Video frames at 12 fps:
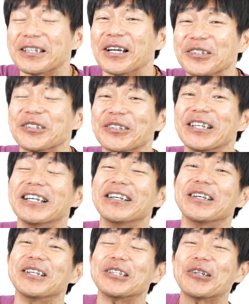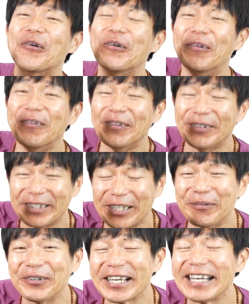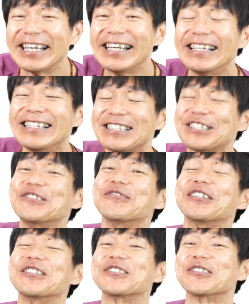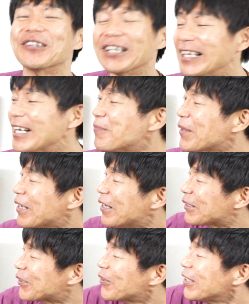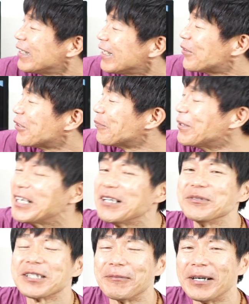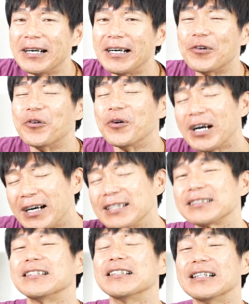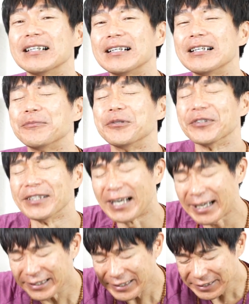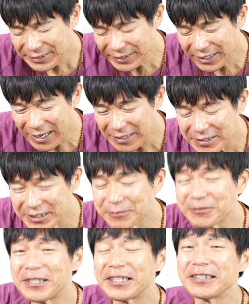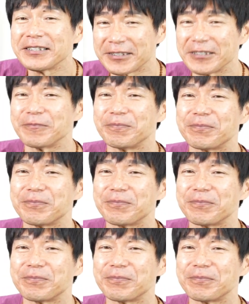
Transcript: たというとんでもない神話ですよね。それでこの女神様、お母さんがもう嘆き悲しむわけです。